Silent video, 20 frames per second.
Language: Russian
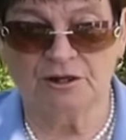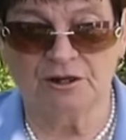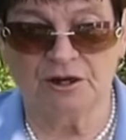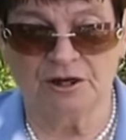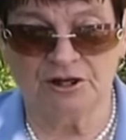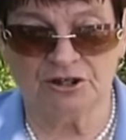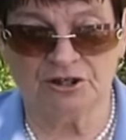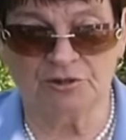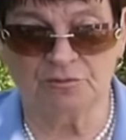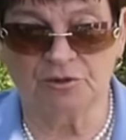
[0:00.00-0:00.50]

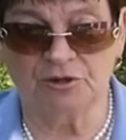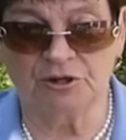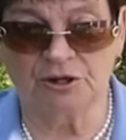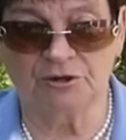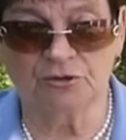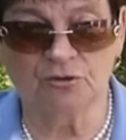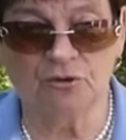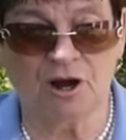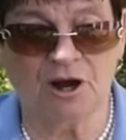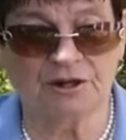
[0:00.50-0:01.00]
дальше
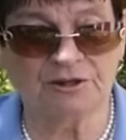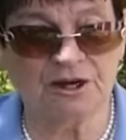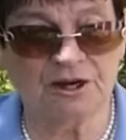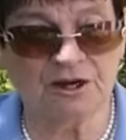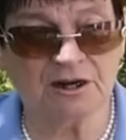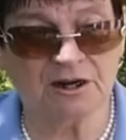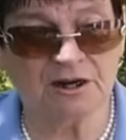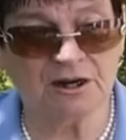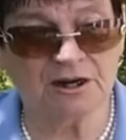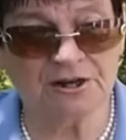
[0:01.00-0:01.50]
было. Ну, а
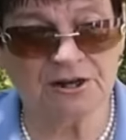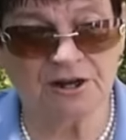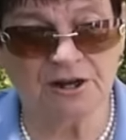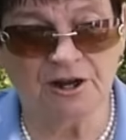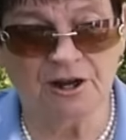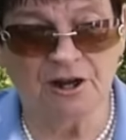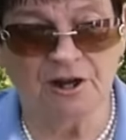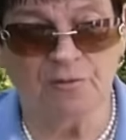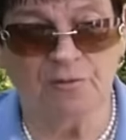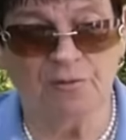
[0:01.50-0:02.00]
так как
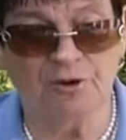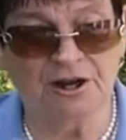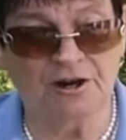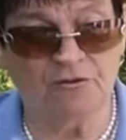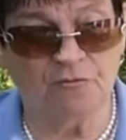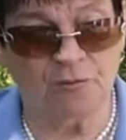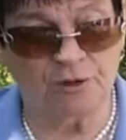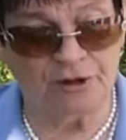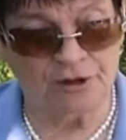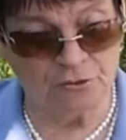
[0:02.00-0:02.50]
они
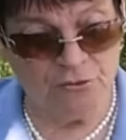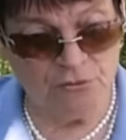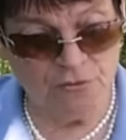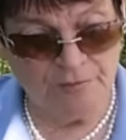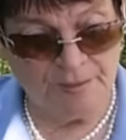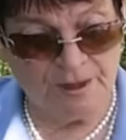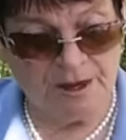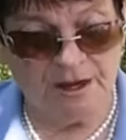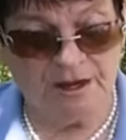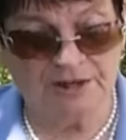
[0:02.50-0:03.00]
были в
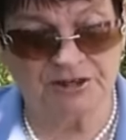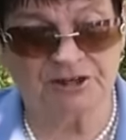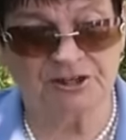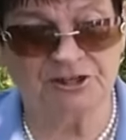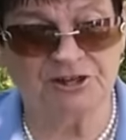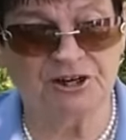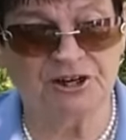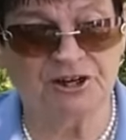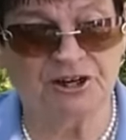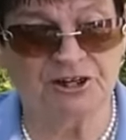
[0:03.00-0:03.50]
плену,
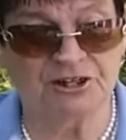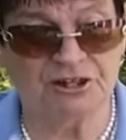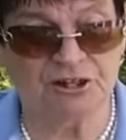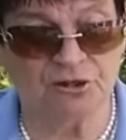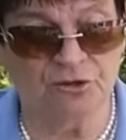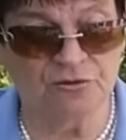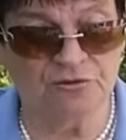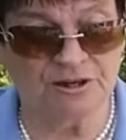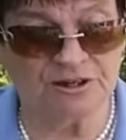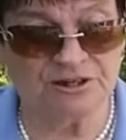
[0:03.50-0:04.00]
соседнее
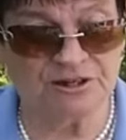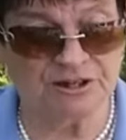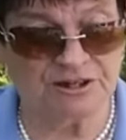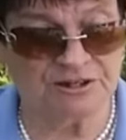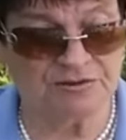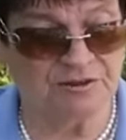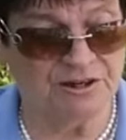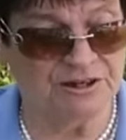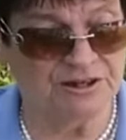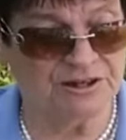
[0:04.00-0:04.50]
село у нас
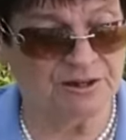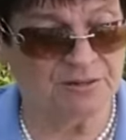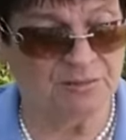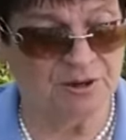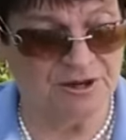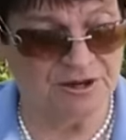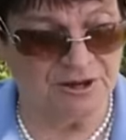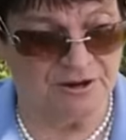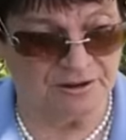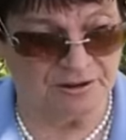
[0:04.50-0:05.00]
называется
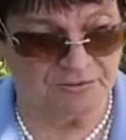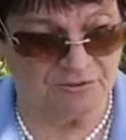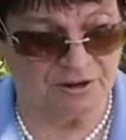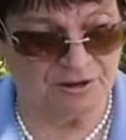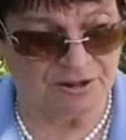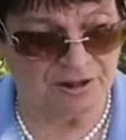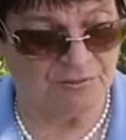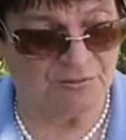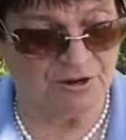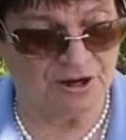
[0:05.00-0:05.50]

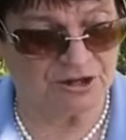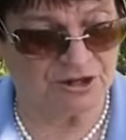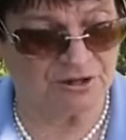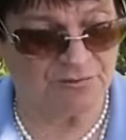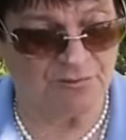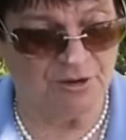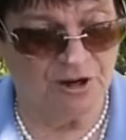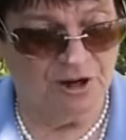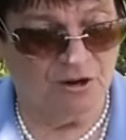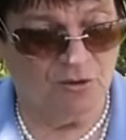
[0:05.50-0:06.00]
Богдановка. Там в
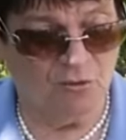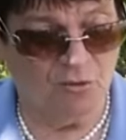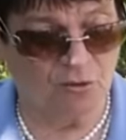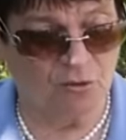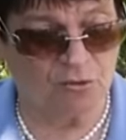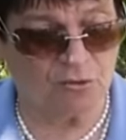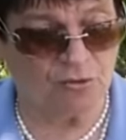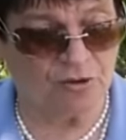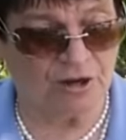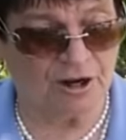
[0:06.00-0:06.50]
нашем
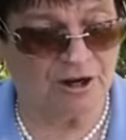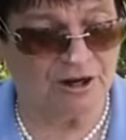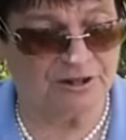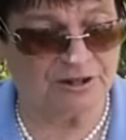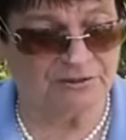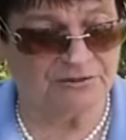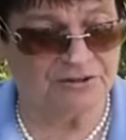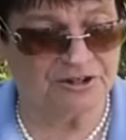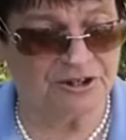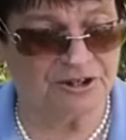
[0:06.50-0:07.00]
округе
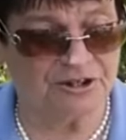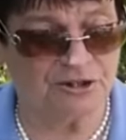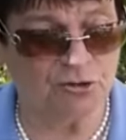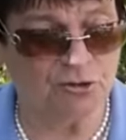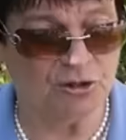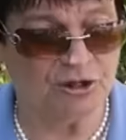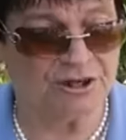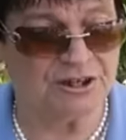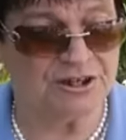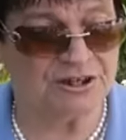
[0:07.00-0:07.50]
как-то все
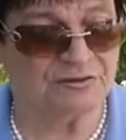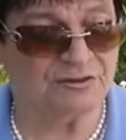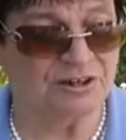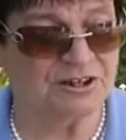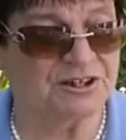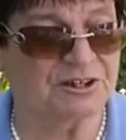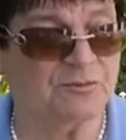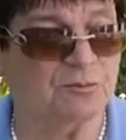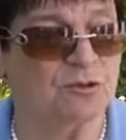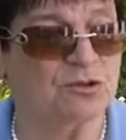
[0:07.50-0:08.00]
села
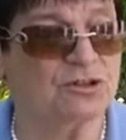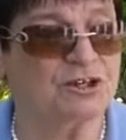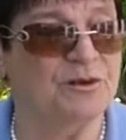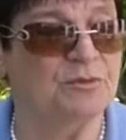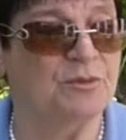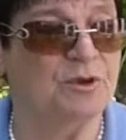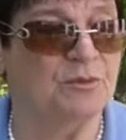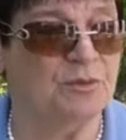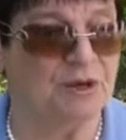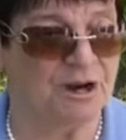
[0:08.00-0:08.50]
называются
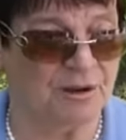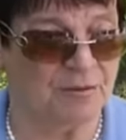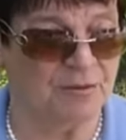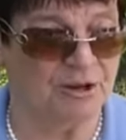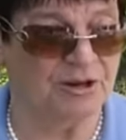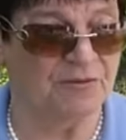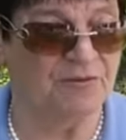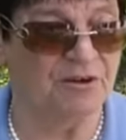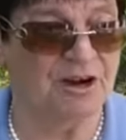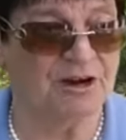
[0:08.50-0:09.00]
мужскими
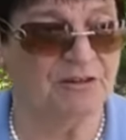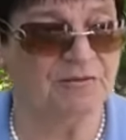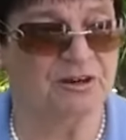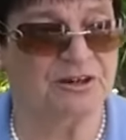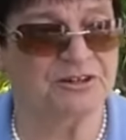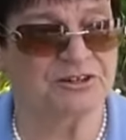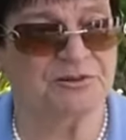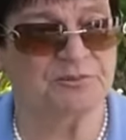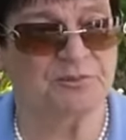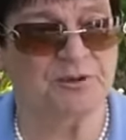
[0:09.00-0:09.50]
именами.
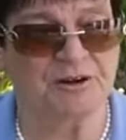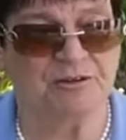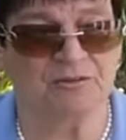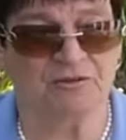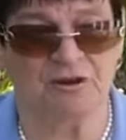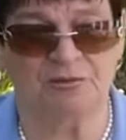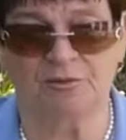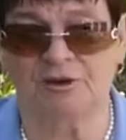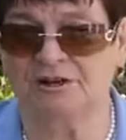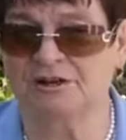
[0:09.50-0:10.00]
Ивановка,
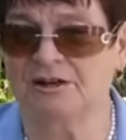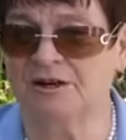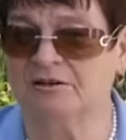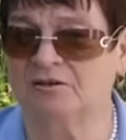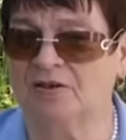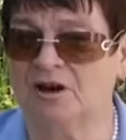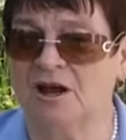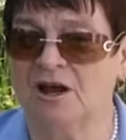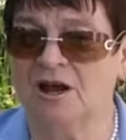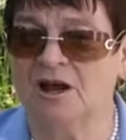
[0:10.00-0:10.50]
Степановка,
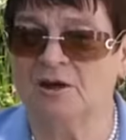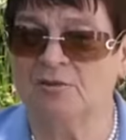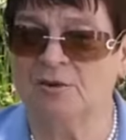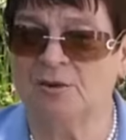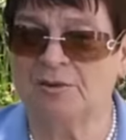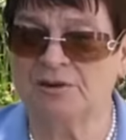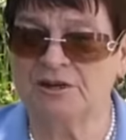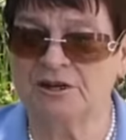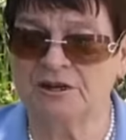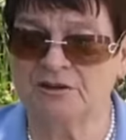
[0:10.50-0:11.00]
Богдановка.
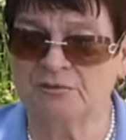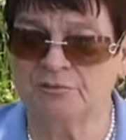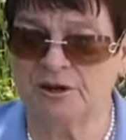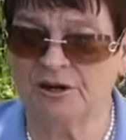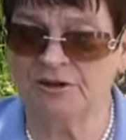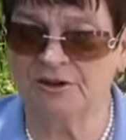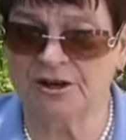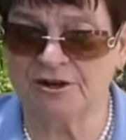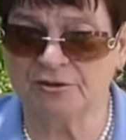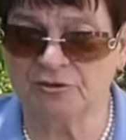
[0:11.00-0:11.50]
Попадают в
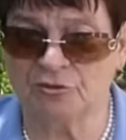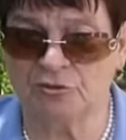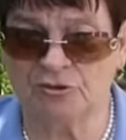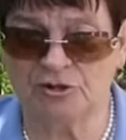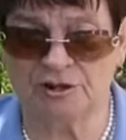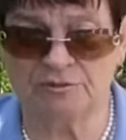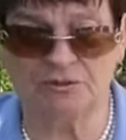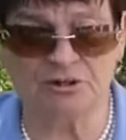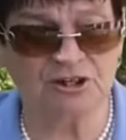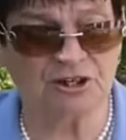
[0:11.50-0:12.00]
Богдановку,
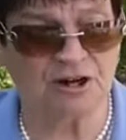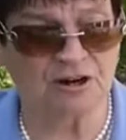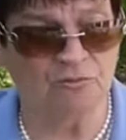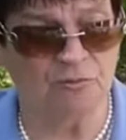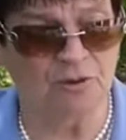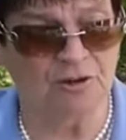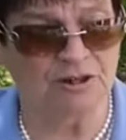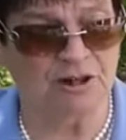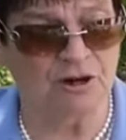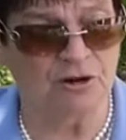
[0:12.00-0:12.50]
там
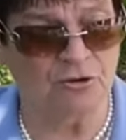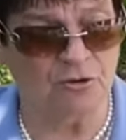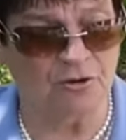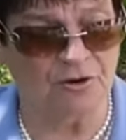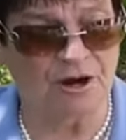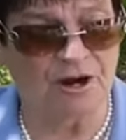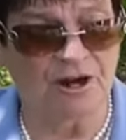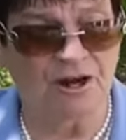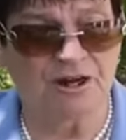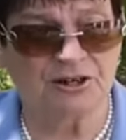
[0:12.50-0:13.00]

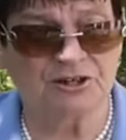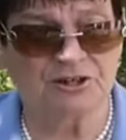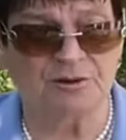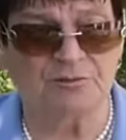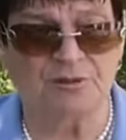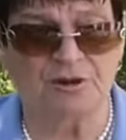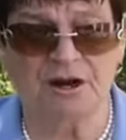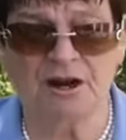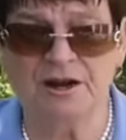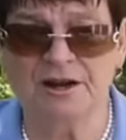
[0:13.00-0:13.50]
штрафбатальон
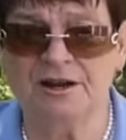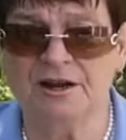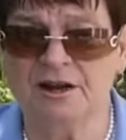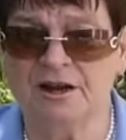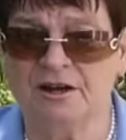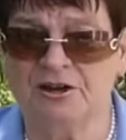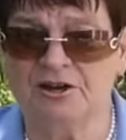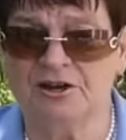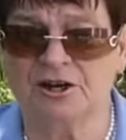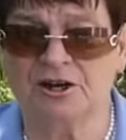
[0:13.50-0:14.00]
собирали,
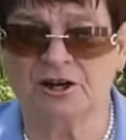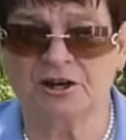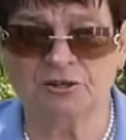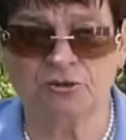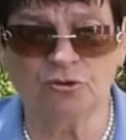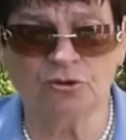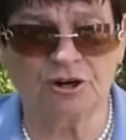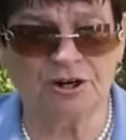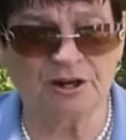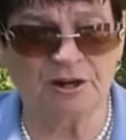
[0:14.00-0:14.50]
и
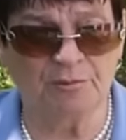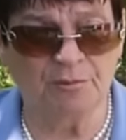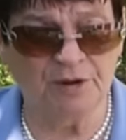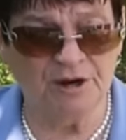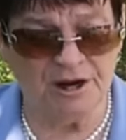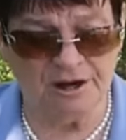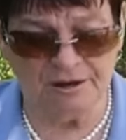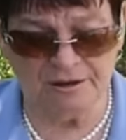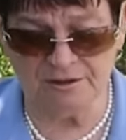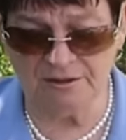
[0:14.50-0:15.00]
которые
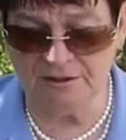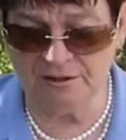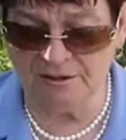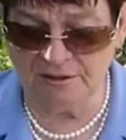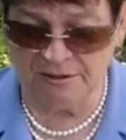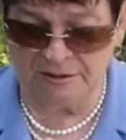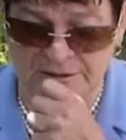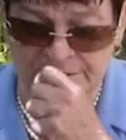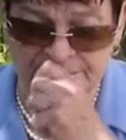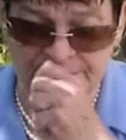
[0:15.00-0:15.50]
были
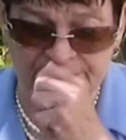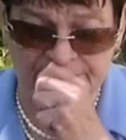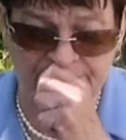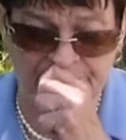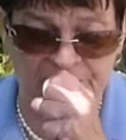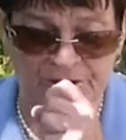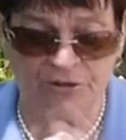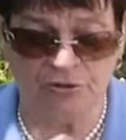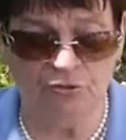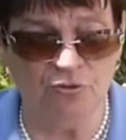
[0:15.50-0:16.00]
в
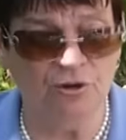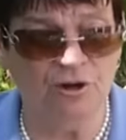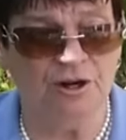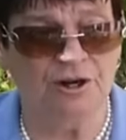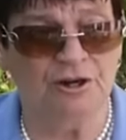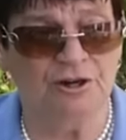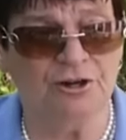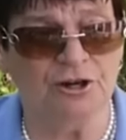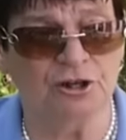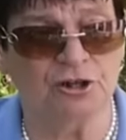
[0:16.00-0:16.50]
плену,
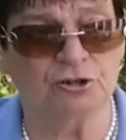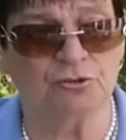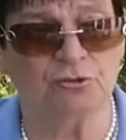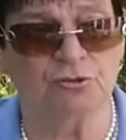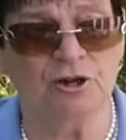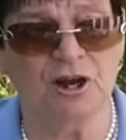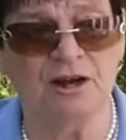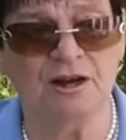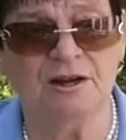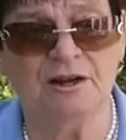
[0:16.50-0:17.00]
их
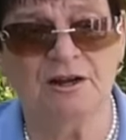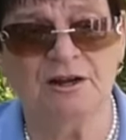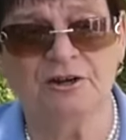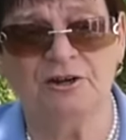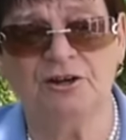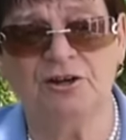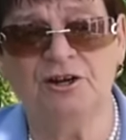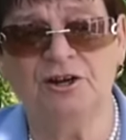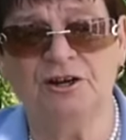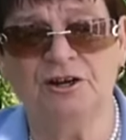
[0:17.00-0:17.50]
туда
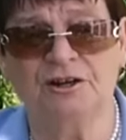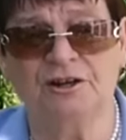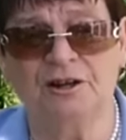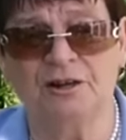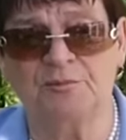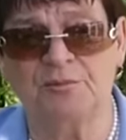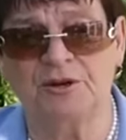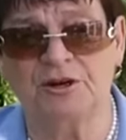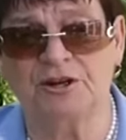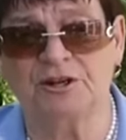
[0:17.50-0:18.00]
и
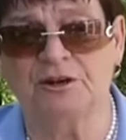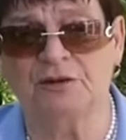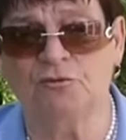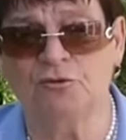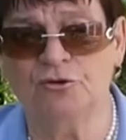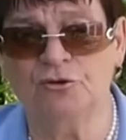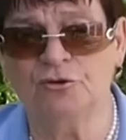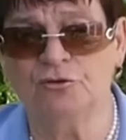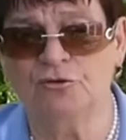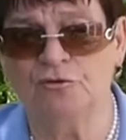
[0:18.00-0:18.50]
на
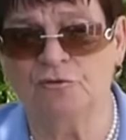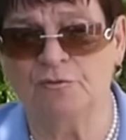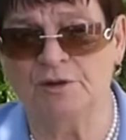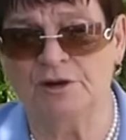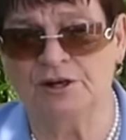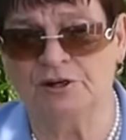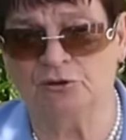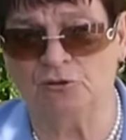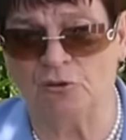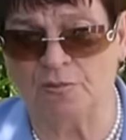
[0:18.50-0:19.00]
передовую
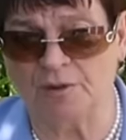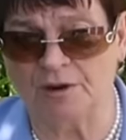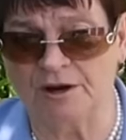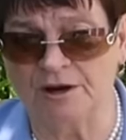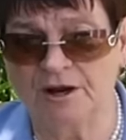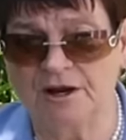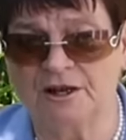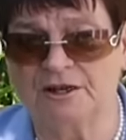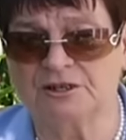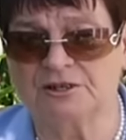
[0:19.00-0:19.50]

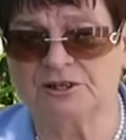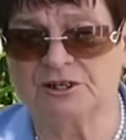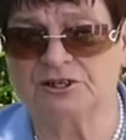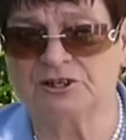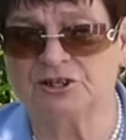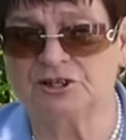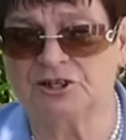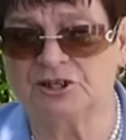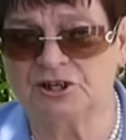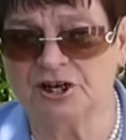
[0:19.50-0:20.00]
Мелитополь,
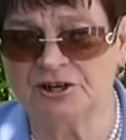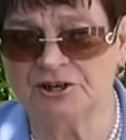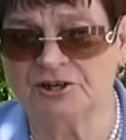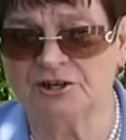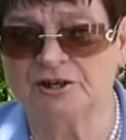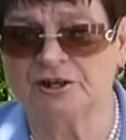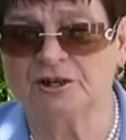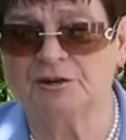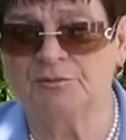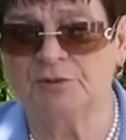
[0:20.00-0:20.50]
защищать
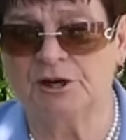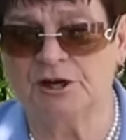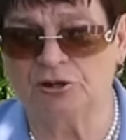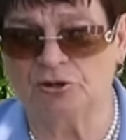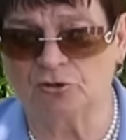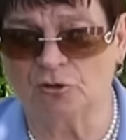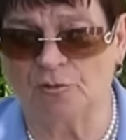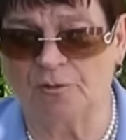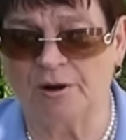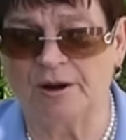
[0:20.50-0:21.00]

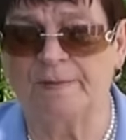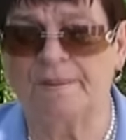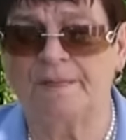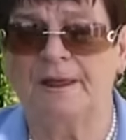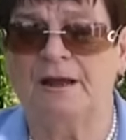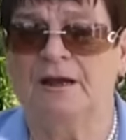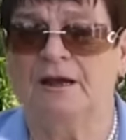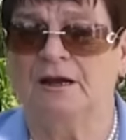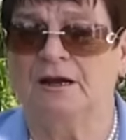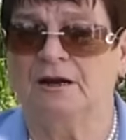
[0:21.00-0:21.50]
Мелитополь.
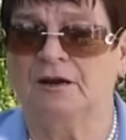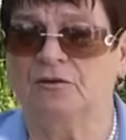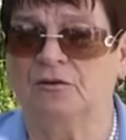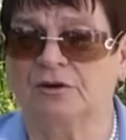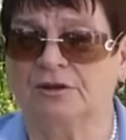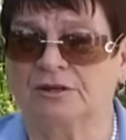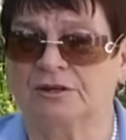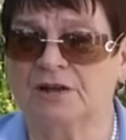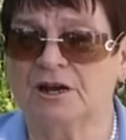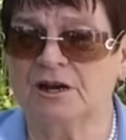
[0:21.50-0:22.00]

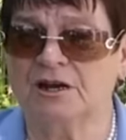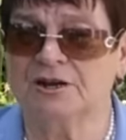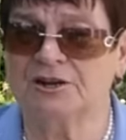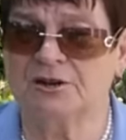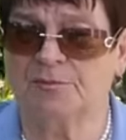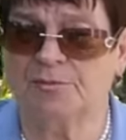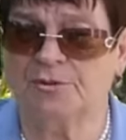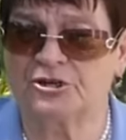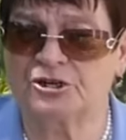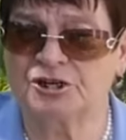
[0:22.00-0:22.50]
Вот, так
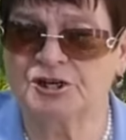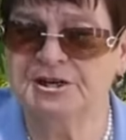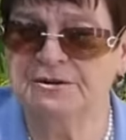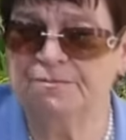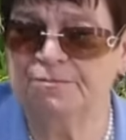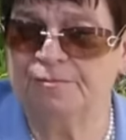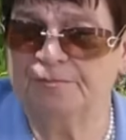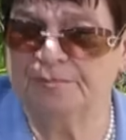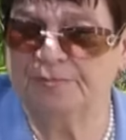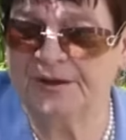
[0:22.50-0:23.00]
они Попейте пошли.
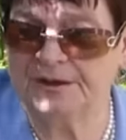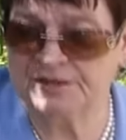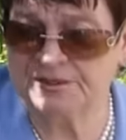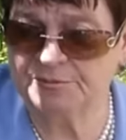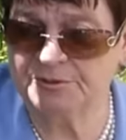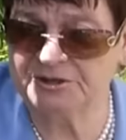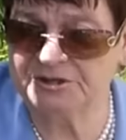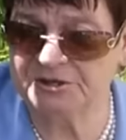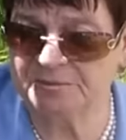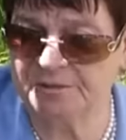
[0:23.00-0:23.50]
водичку.
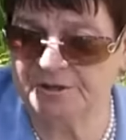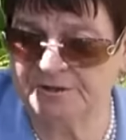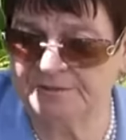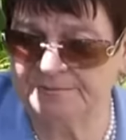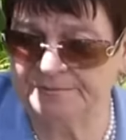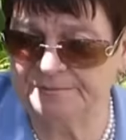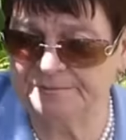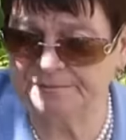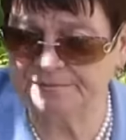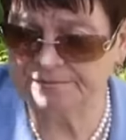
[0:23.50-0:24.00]
Спасибо. Да?